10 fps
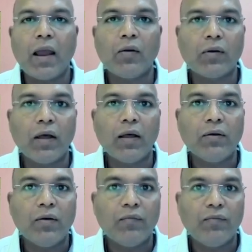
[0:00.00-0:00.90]
ఆయన ఒక
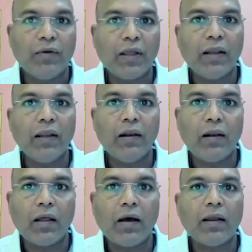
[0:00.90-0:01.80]
వెరీ
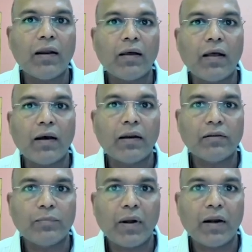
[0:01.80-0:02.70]
లాయల్
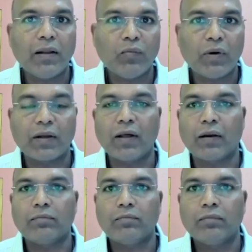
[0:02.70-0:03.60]
కాంగ్రెస్ పార్టీ
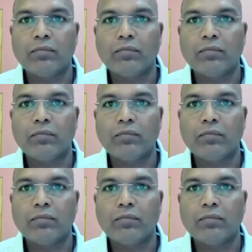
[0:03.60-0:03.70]
వర్కర్